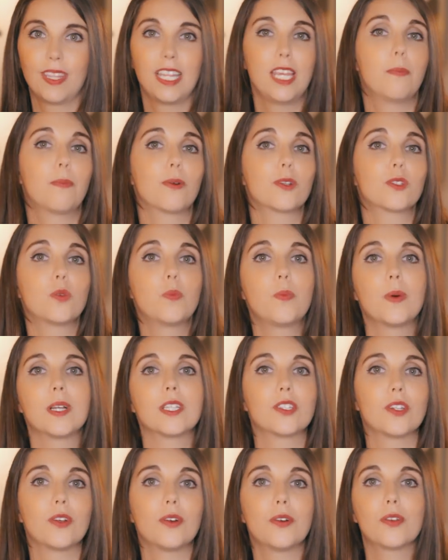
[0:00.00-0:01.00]
Y por
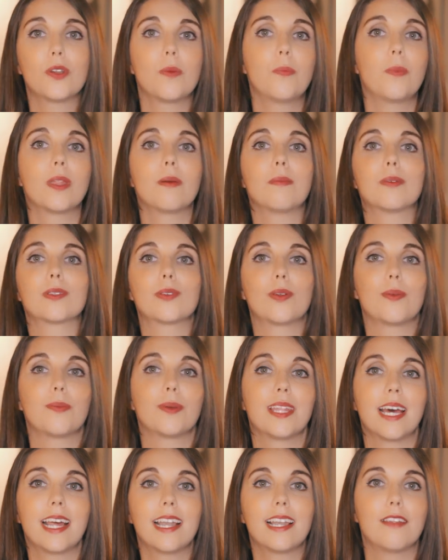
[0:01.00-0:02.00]
supuesto, no podemos
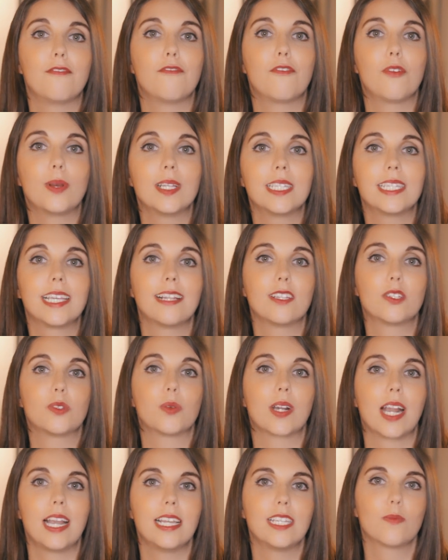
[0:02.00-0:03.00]
olvidar la influencia del
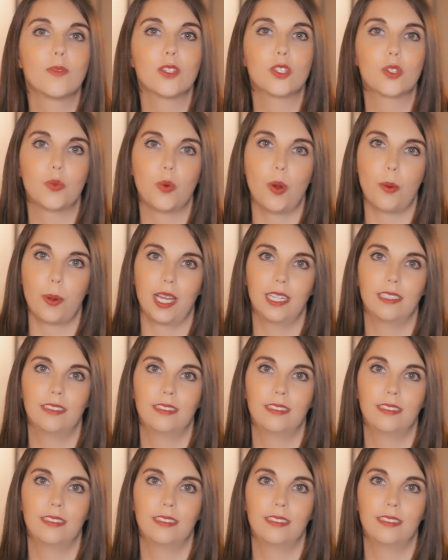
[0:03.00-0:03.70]
surrealismo en su obra.